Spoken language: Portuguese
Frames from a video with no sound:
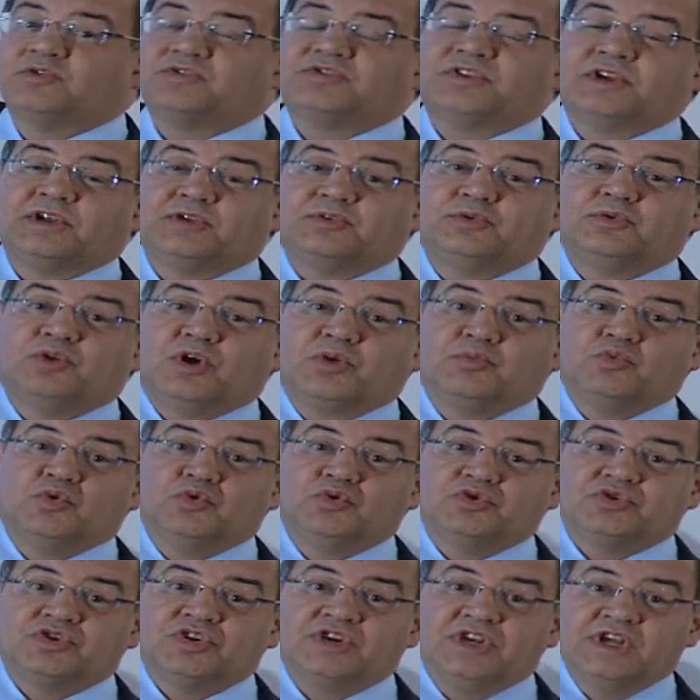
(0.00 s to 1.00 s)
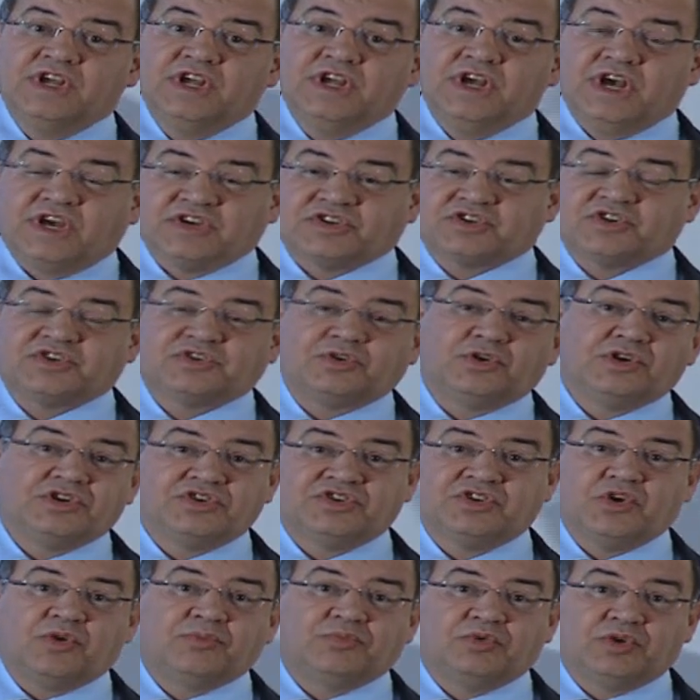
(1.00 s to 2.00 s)
no Estreito de Hormuz, as
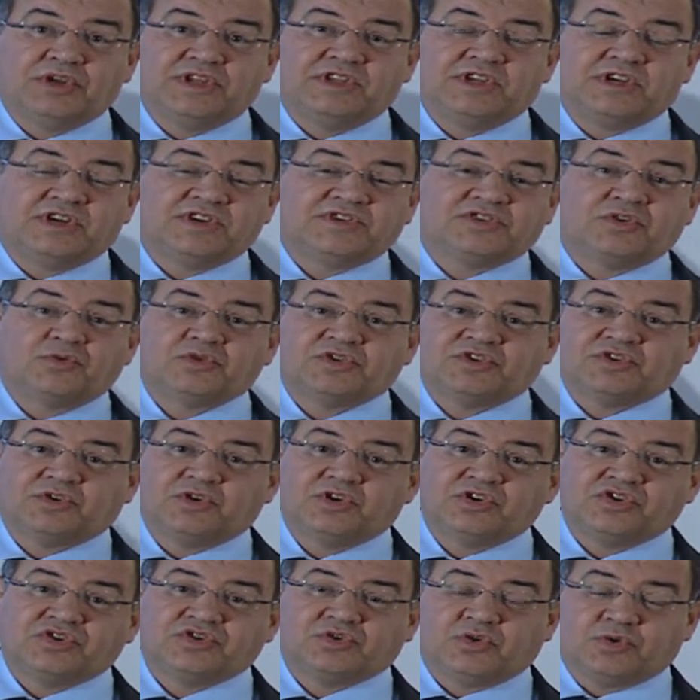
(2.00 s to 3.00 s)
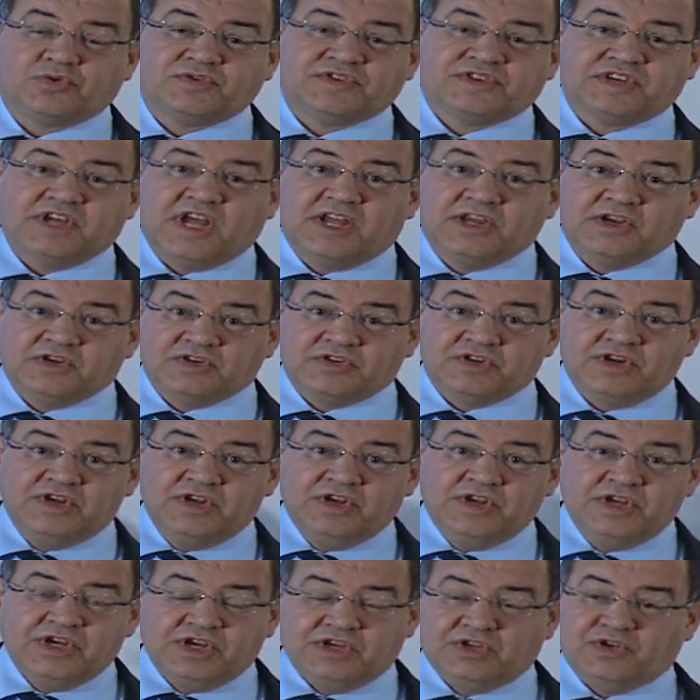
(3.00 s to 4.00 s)
questões geopolíticas são questões cruciais
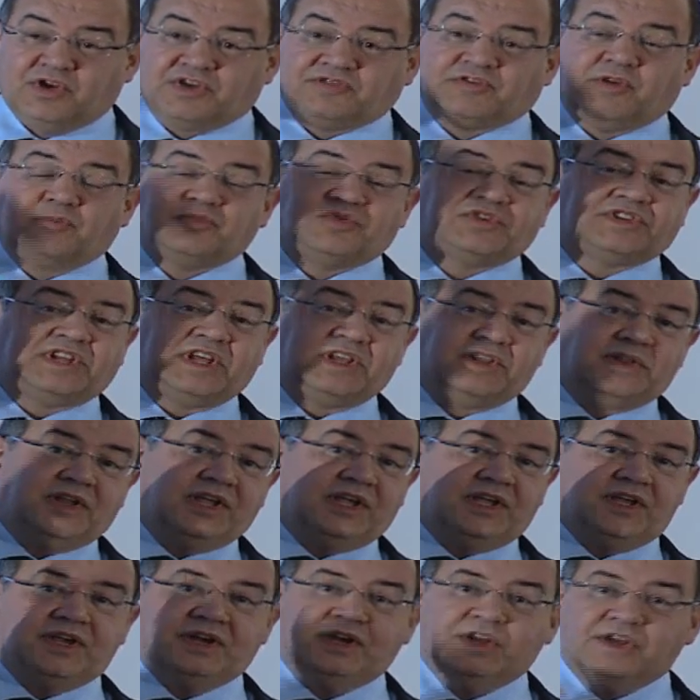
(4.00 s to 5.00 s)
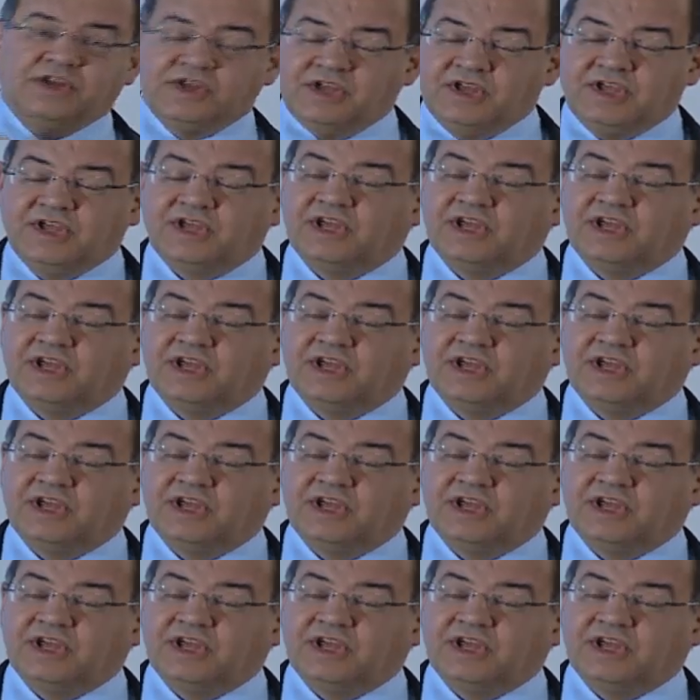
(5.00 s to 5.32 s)
e nós vamos tender,